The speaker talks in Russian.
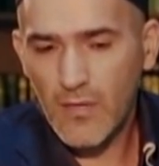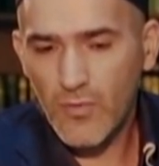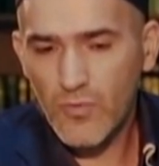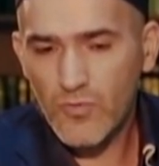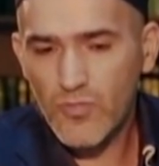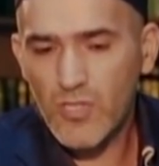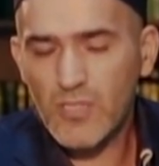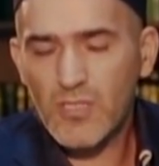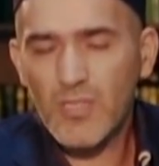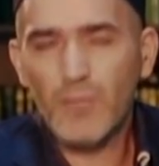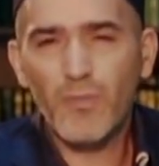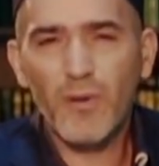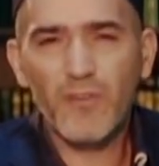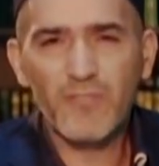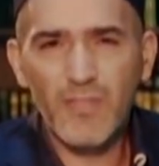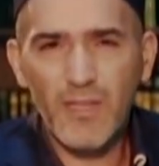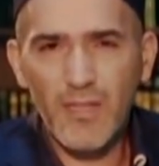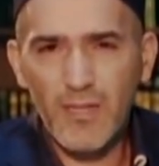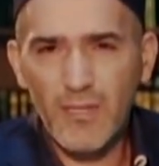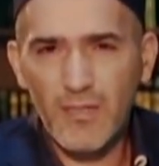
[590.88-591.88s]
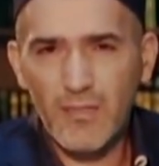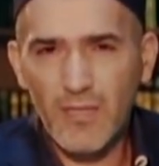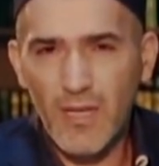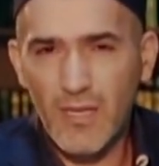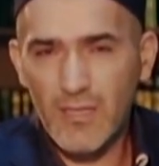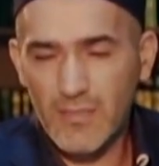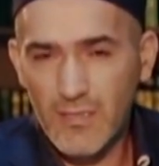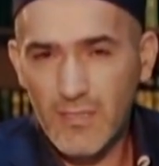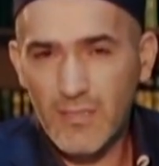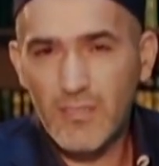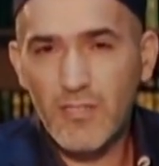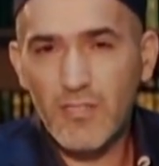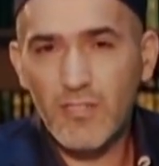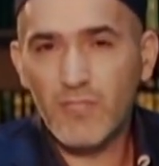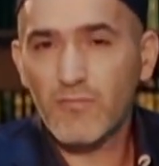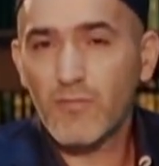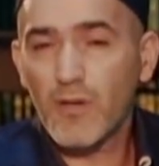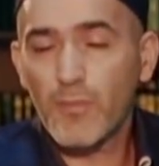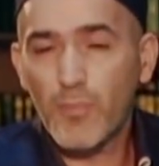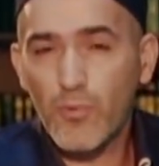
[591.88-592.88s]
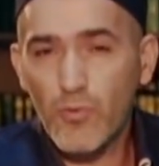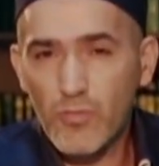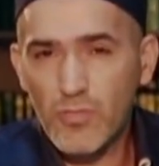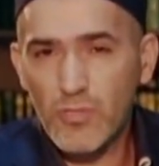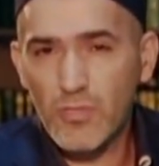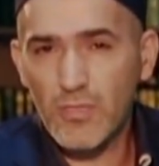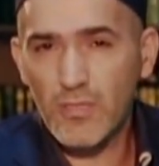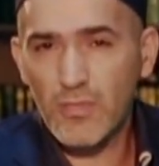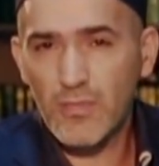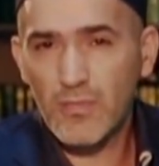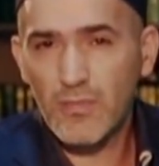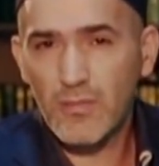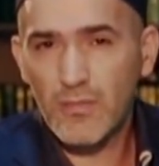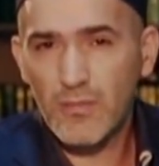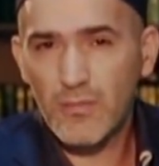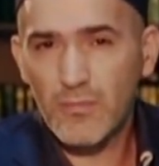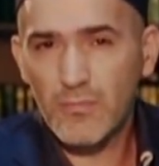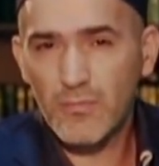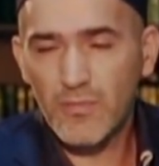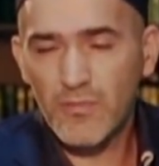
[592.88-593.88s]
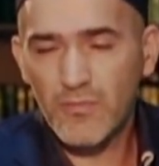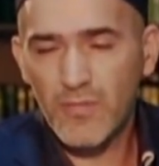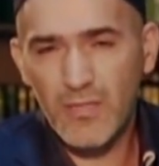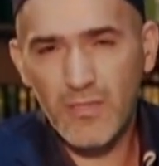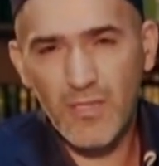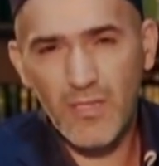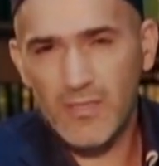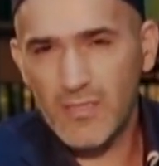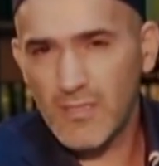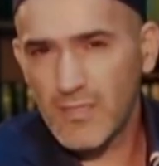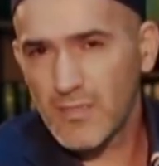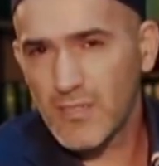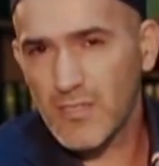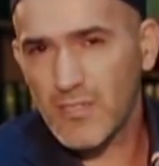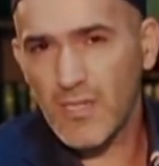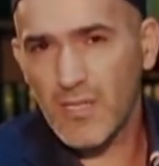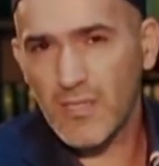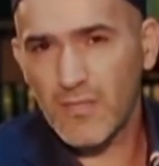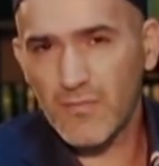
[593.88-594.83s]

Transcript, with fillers: Он часто повторял на одни и те же вопросы, бывают одни и те же